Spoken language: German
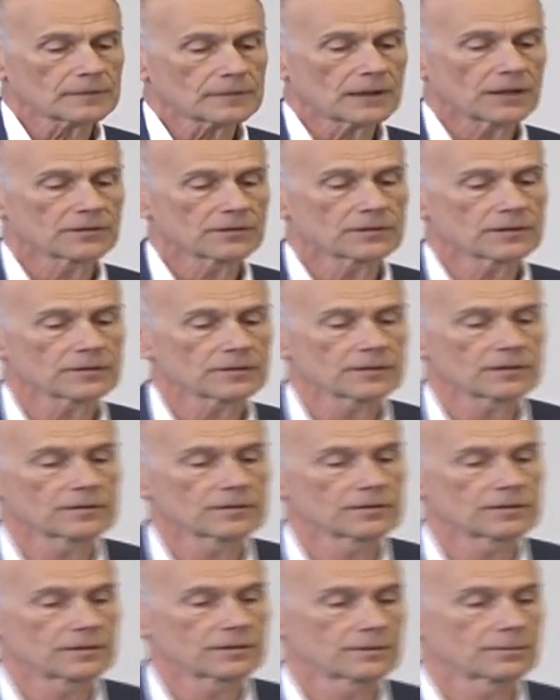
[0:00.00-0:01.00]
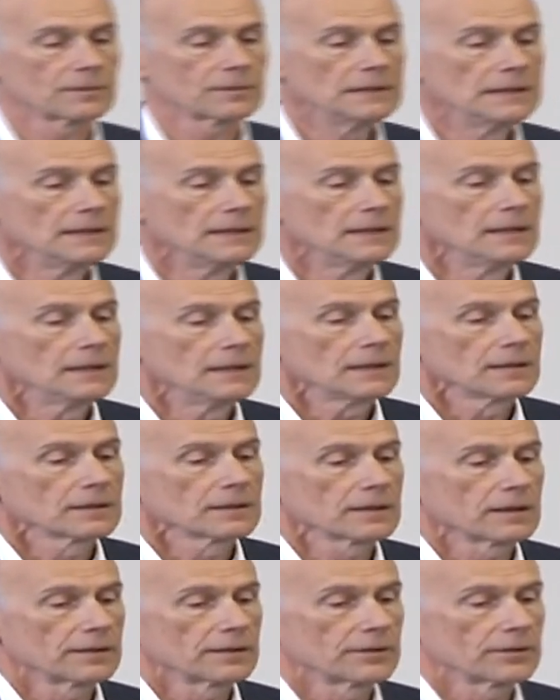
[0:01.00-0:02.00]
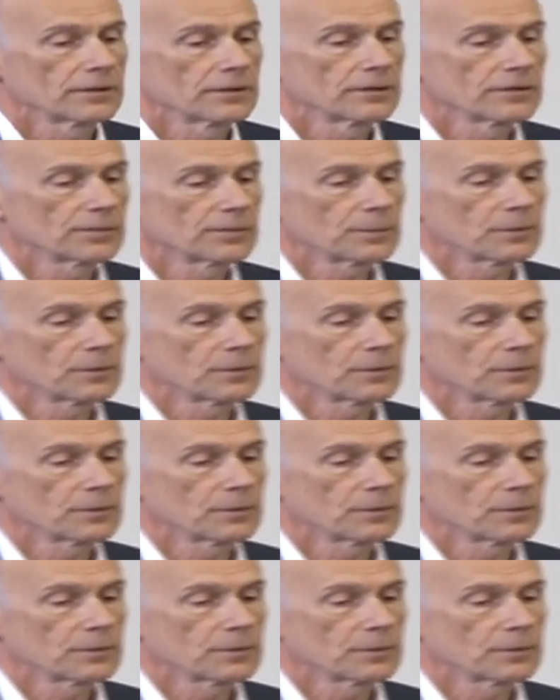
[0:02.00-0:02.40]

Also das ist äh, kein neues